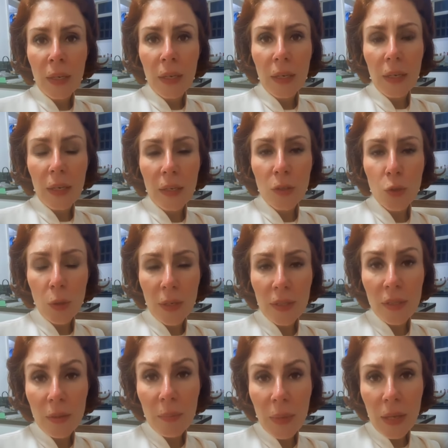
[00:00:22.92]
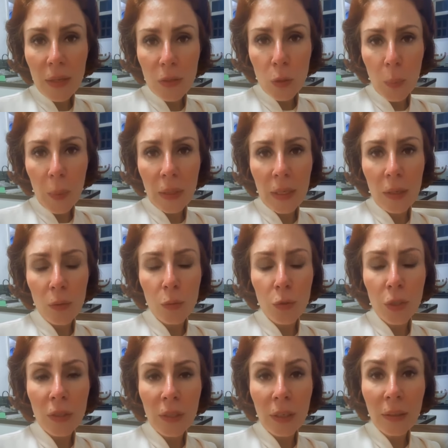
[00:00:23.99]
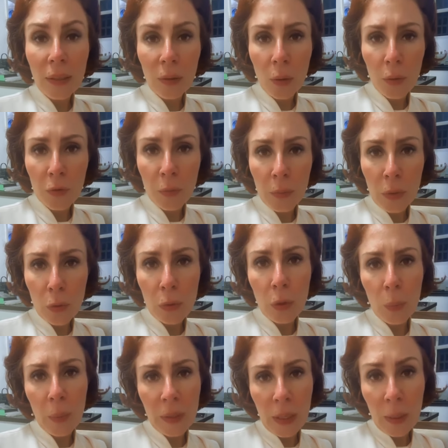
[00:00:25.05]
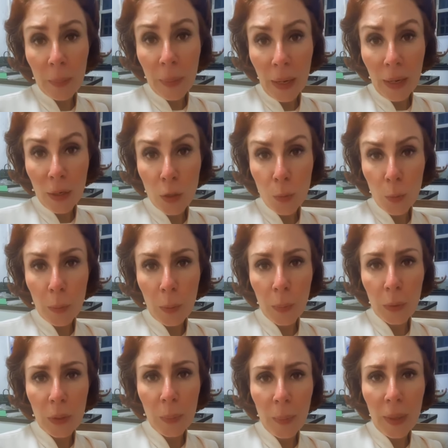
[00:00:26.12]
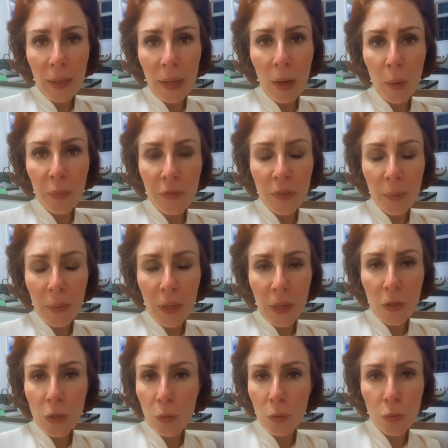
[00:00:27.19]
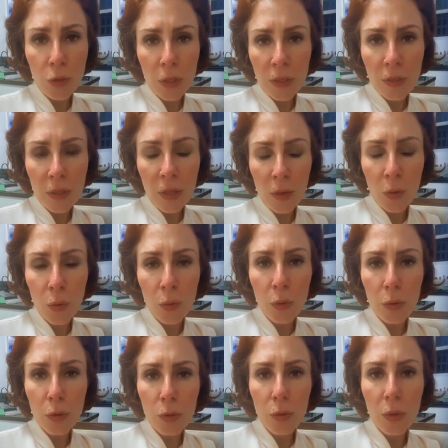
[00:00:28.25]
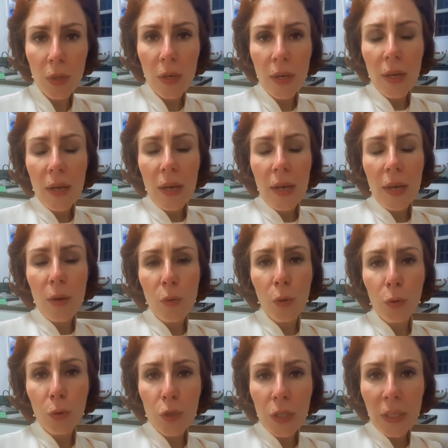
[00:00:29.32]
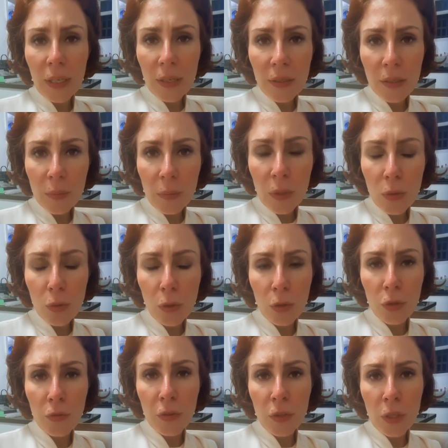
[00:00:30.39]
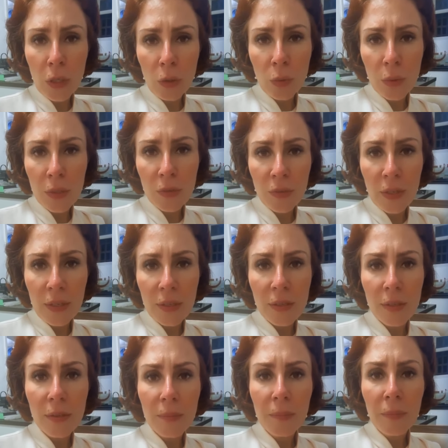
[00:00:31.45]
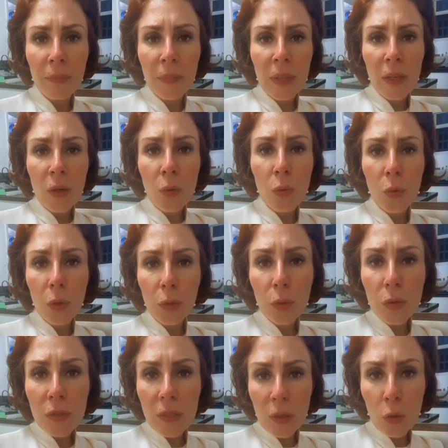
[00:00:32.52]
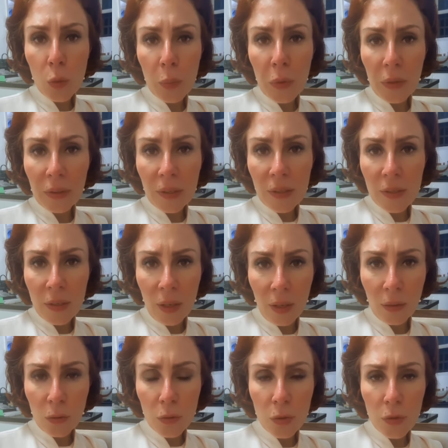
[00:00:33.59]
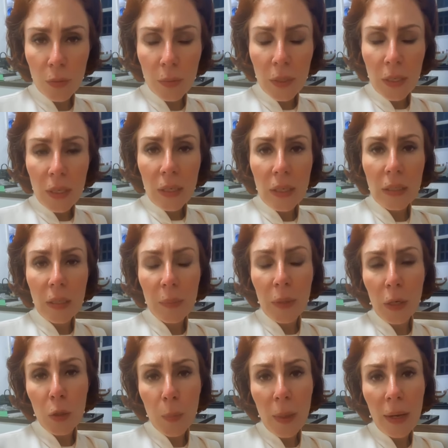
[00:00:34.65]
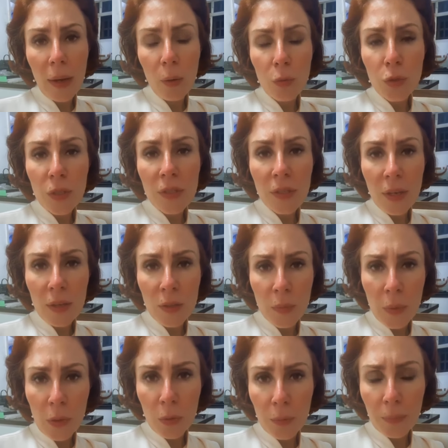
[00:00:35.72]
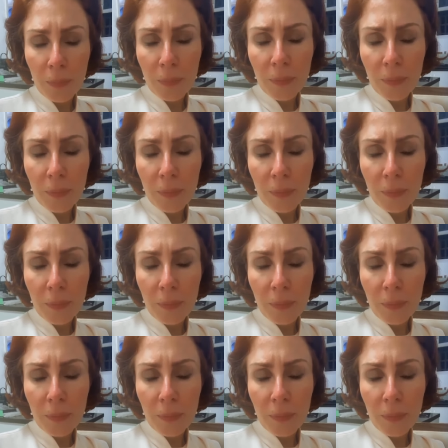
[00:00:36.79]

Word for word: É, só esse mês eu paguei um de 39 mil que eu peguei empréstimo para poder pagar, obviamente, eu não tinha esse recurso. É um outro de 15 mil que eu dividi em duas vezes, um outro de 5.300 e terminei de pagar um de 6 mil.